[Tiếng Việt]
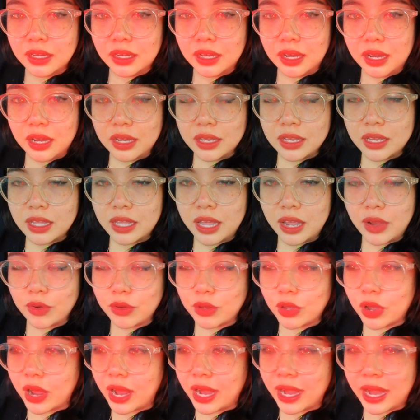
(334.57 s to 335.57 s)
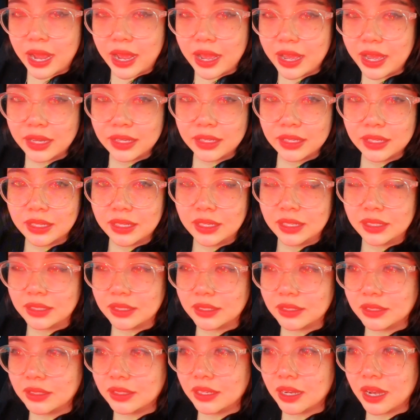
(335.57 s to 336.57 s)
à, giới thiệu cho Hana hết,
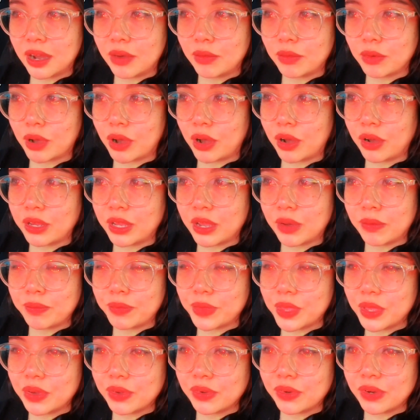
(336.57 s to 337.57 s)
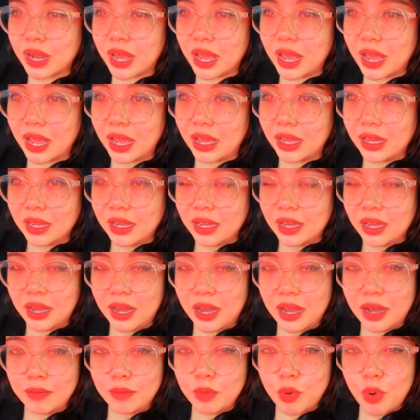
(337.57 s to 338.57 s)
chứ không có giống như là
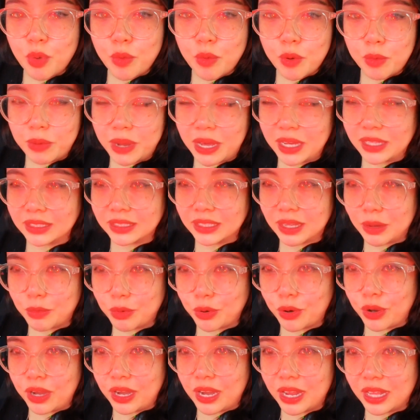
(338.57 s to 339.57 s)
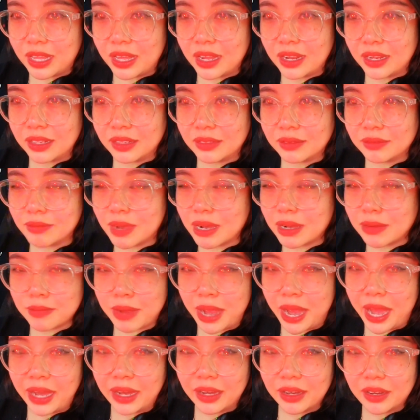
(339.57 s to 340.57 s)
à, mua một lần xong rồi là bất
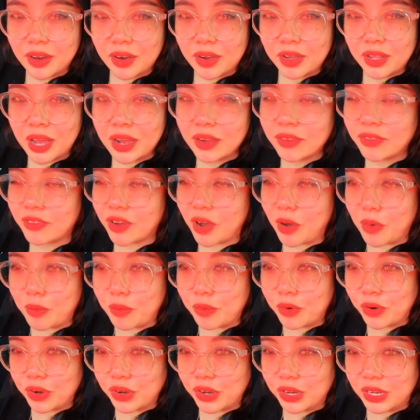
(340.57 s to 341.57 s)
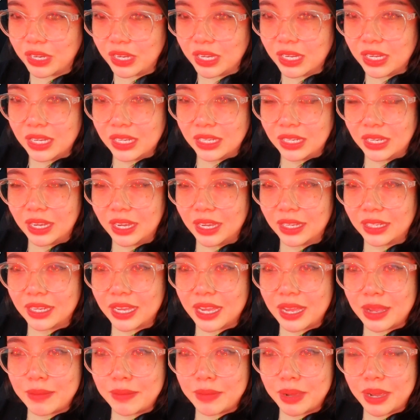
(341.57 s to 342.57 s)
mãn rồi thất vọng rồi à,
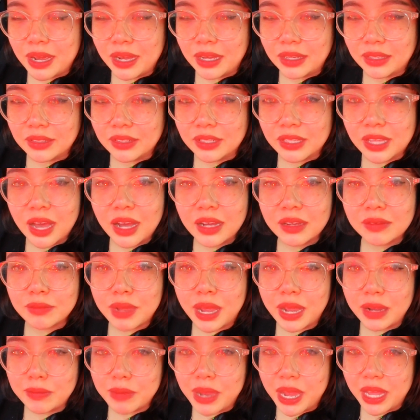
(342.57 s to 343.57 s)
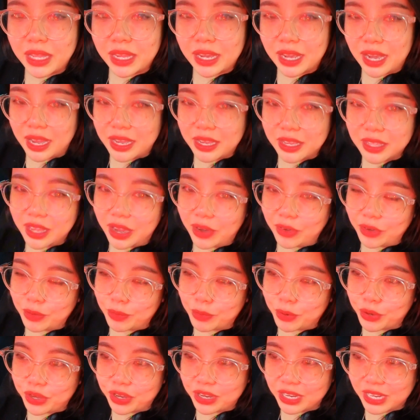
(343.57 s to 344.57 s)
khi mà người thân bạn bè thì lại giới thiệu
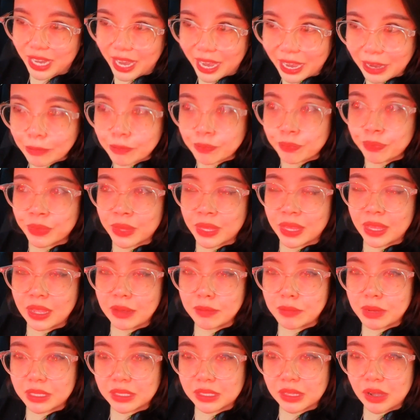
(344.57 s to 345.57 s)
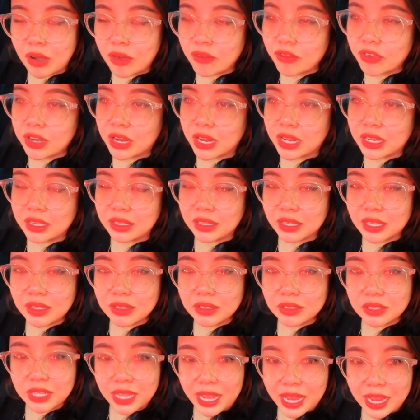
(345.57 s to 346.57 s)
cho môi giới khác. Nhưng mà so với lại những cái
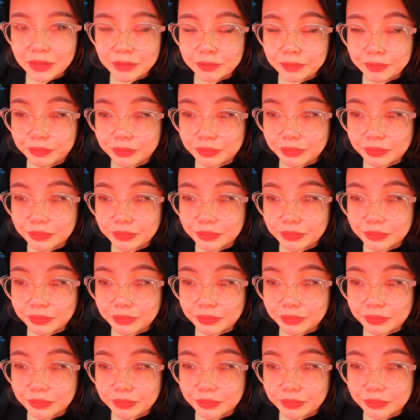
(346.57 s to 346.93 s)
người khác